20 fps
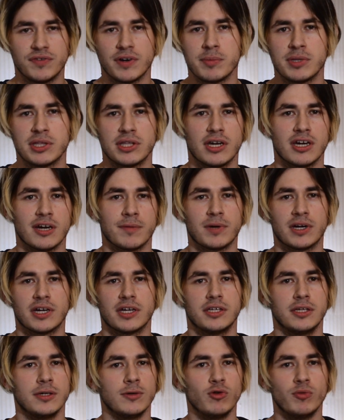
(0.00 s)
в комментариях, про
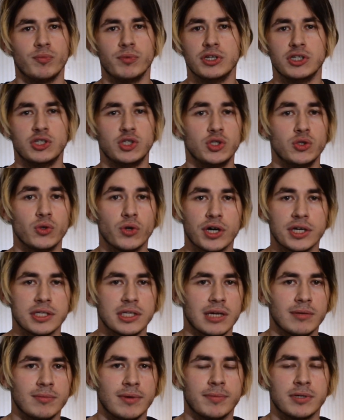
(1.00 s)
какие группы еще
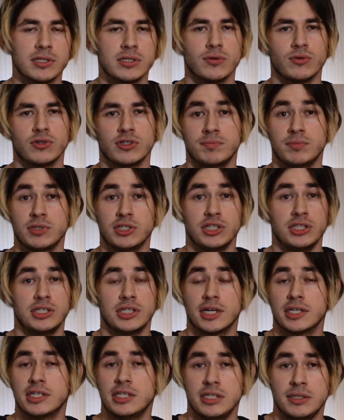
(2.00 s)
хотели бы послушать, пишите,
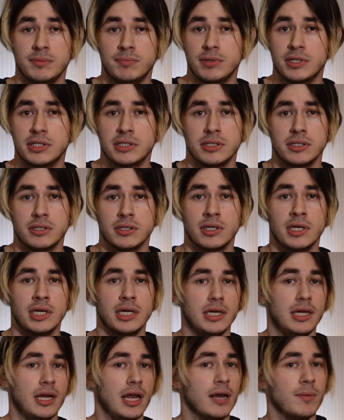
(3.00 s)
какие песни
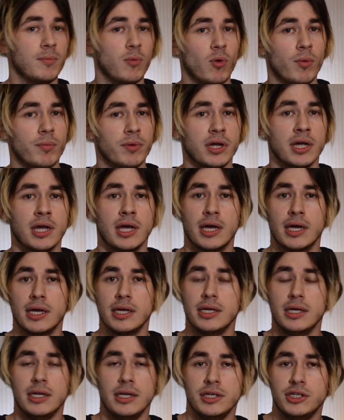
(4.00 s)
или альбомы,
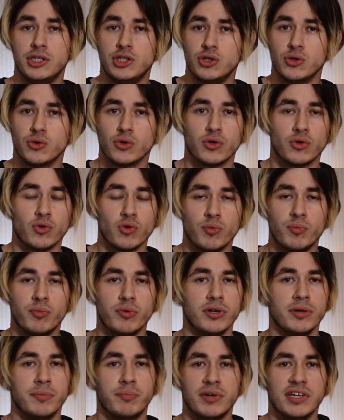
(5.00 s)
или еще
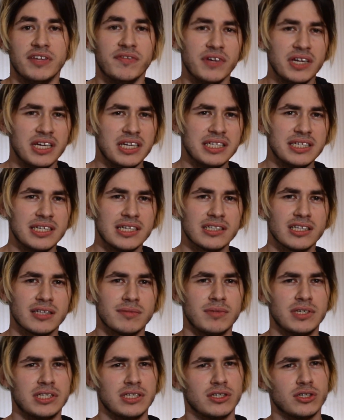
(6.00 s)
группы появились за этот
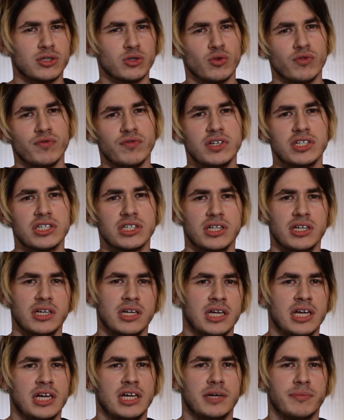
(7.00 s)
месяц, что вышло,
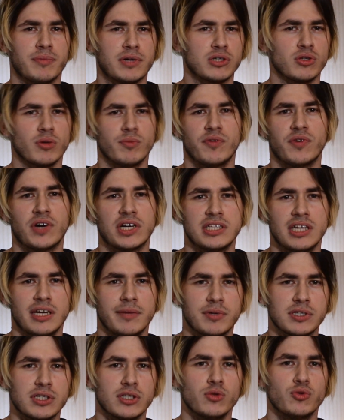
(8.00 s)
про что бы вы хотели
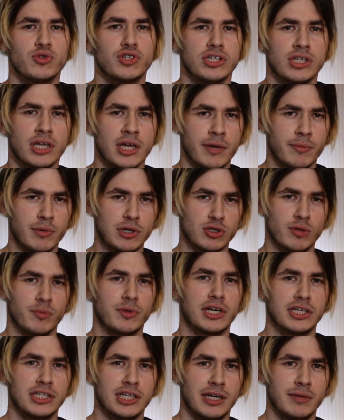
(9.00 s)
послушать, про что бы
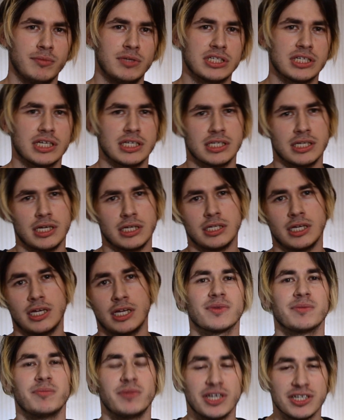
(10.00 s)
хотели мне сказать.
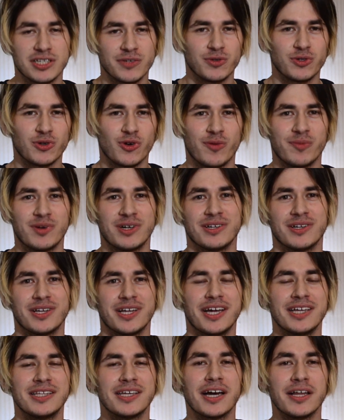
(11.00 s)
Меня зовут Рома,
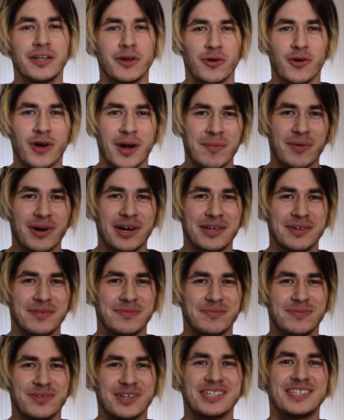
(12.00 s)
это канал Рукабай,
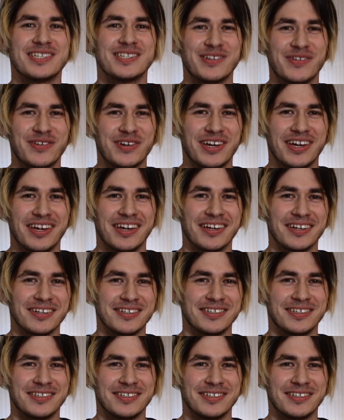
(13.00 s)
про истории